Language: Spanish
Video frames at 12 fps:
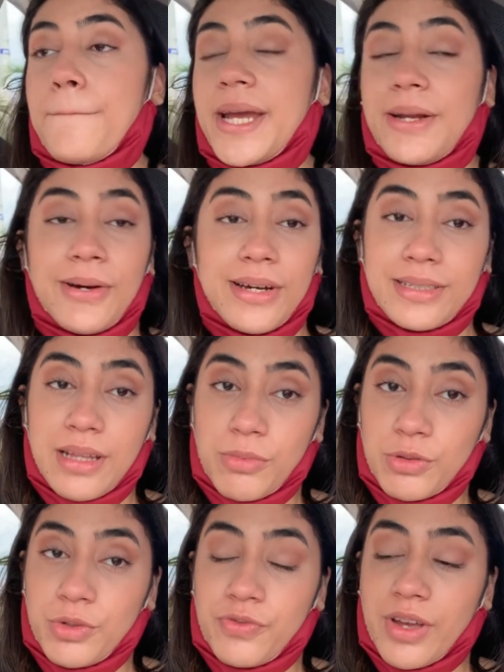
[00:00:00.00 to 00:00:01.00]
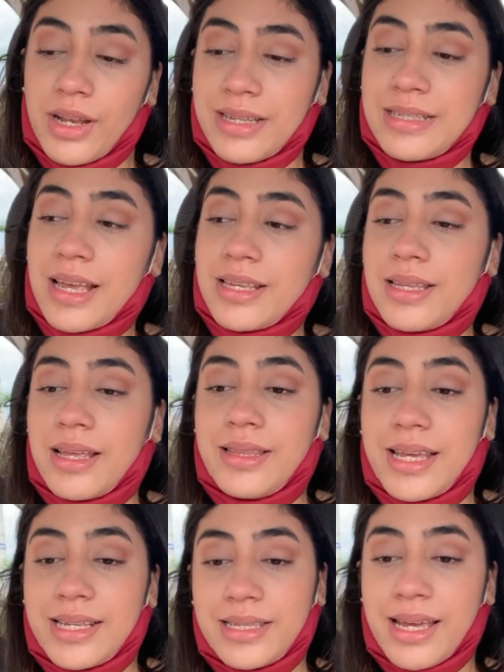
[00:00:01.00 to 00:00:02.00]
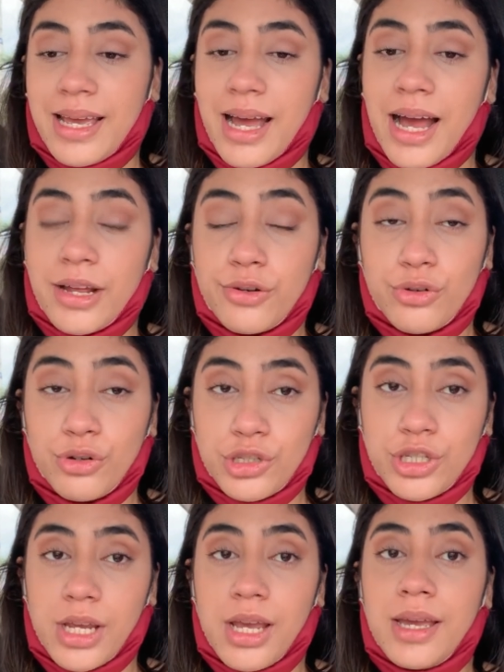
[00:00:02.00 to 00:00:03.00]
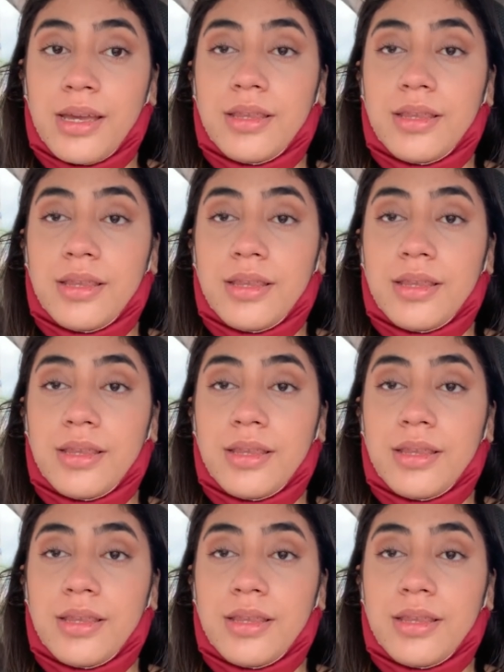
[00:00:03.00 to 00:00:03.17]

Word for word: Pero estamos muy felices. Desde anoche